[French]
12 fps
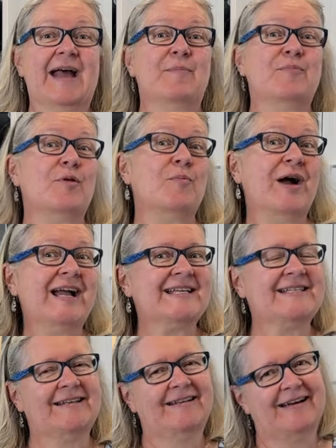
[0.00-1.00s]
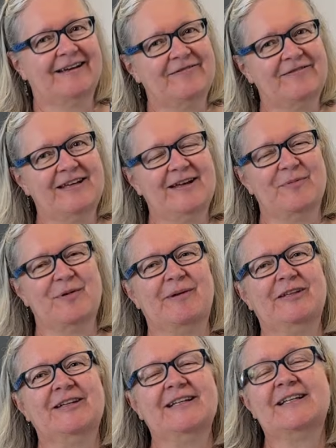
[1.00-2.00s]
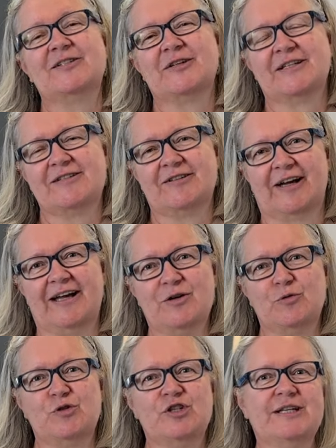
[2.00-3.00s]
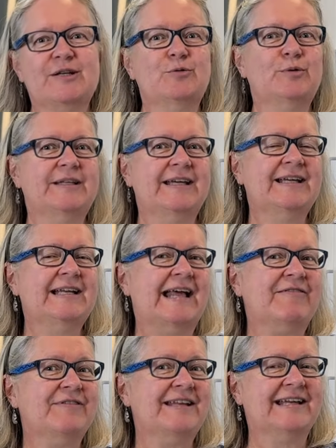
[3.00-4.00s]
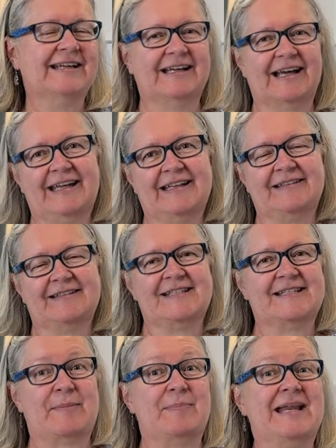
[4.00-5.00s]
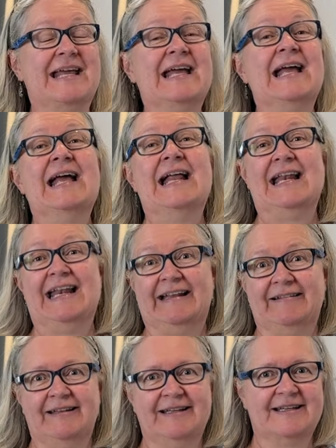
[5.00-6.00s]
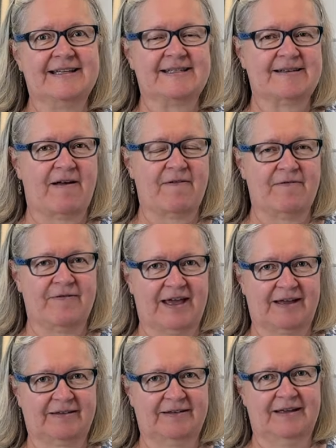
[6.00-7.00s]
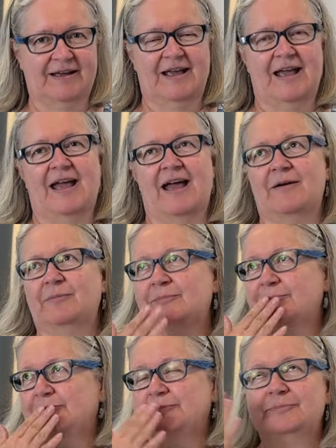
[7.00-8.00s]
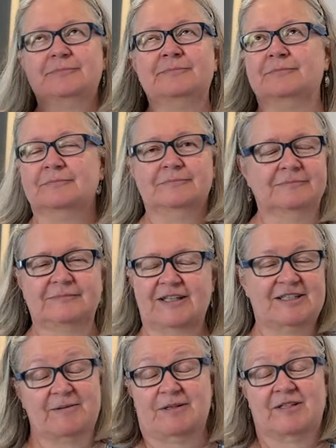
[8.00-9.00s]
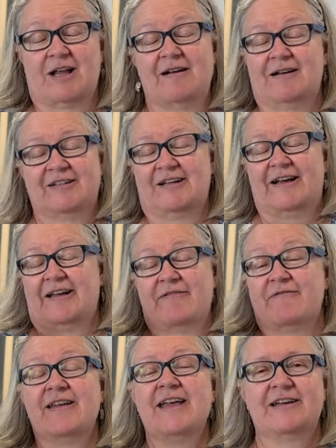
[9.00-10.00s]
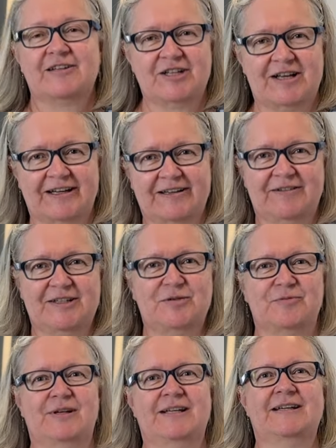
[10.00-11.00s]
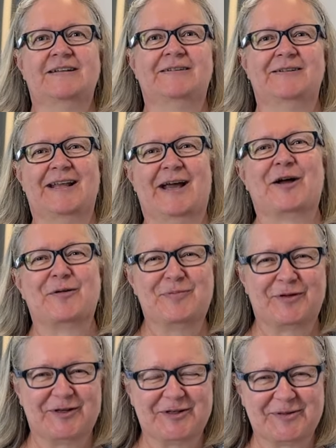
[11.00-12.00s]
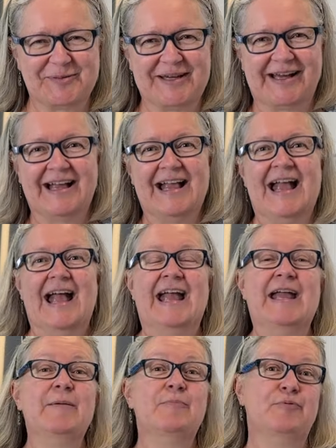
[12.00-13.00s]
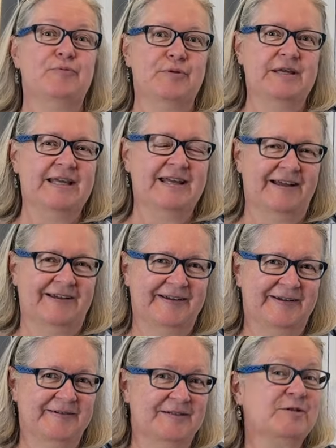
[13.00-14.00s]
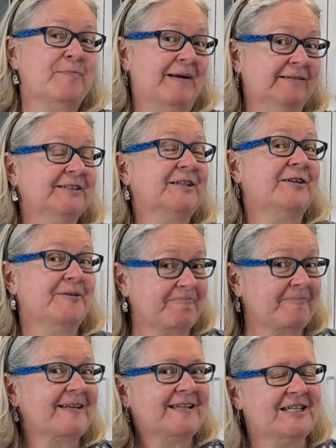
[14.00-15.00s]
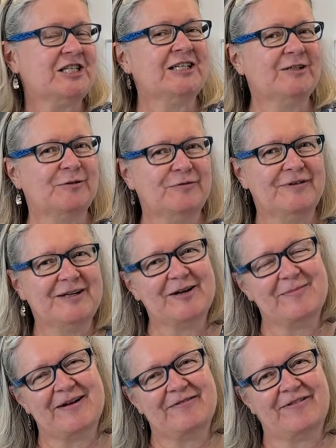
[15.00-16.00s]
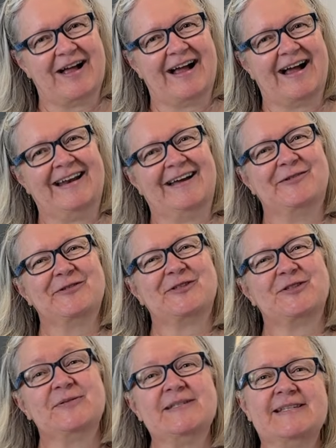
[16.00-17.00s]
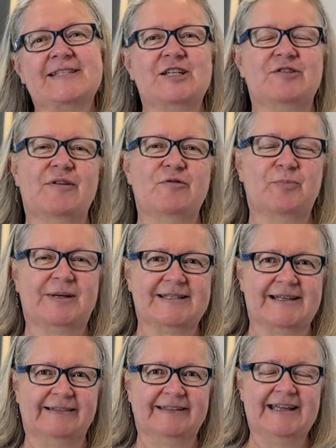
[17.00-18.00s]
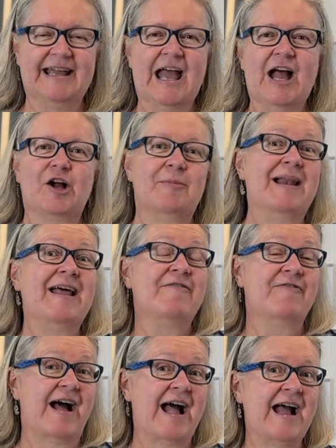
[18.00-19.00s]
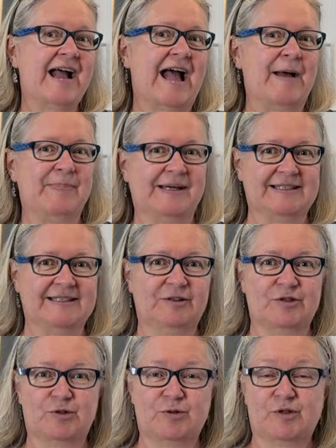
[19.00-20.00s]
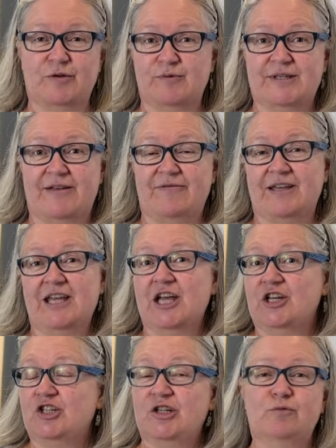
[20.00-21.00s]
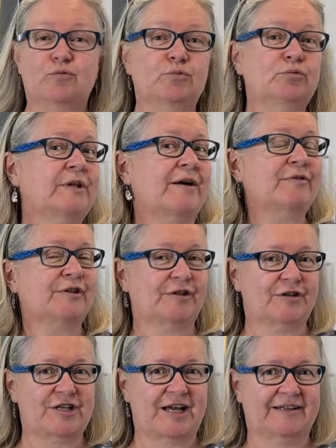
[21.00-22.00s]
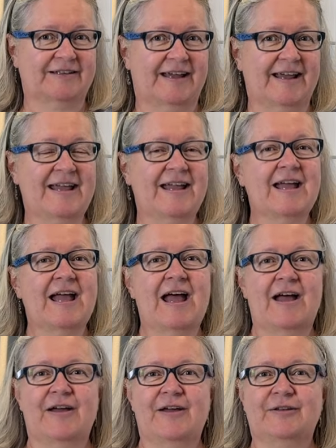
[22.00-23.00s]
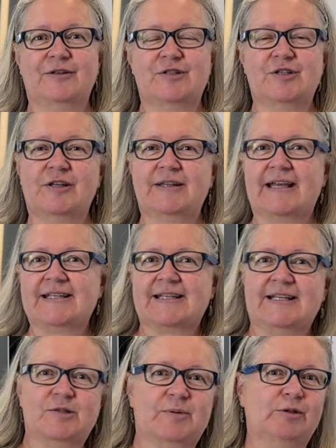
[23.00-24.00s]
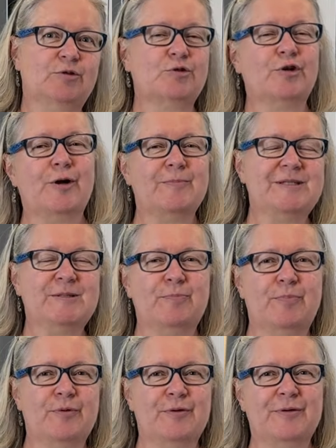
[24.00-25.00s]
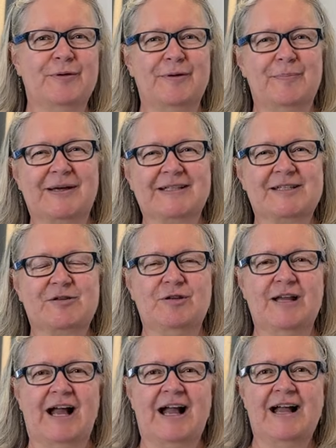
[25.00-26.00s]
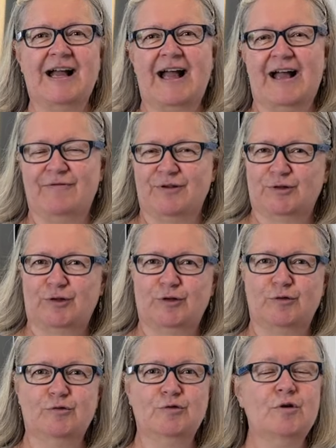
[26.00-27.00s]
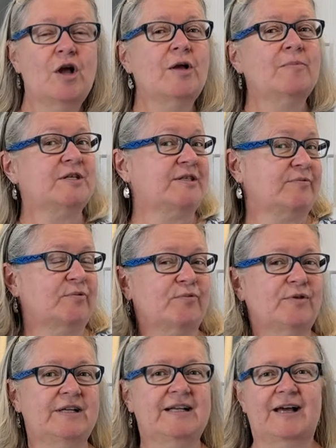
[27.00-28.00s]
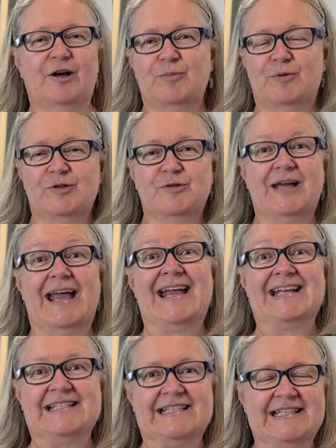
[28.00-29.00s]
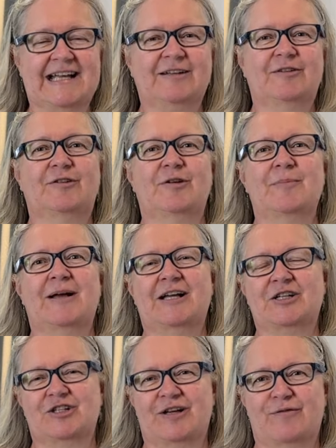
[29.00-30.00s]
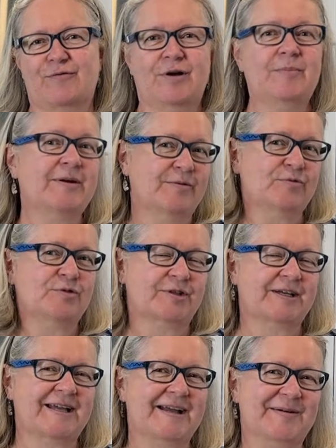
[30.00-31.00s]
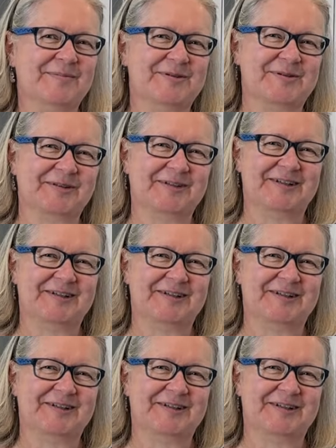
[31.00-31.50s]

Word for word: Pour moi, c'est arrivé à un moment donné dans un restaurant où j'ai goûté la vinaigrette qui s'appelait la déesse verte. Hum, j'en rêvais, j'en rêvais, je voulais euh, la reproduire. Et puis, euh, je pense que j'ai trouvé comment faire. Alors aujourd'hui, c'est ce que je vais vous présenter, comment la faire à partir de choses que vous avez chez vous, dans votre jardin, euh, de sorte à ce qu'elle soit toujours un petit peu particulière à votre goût, mais si vous voulez la reproduire exactement à chaque fois, ben, vous serez en mesure de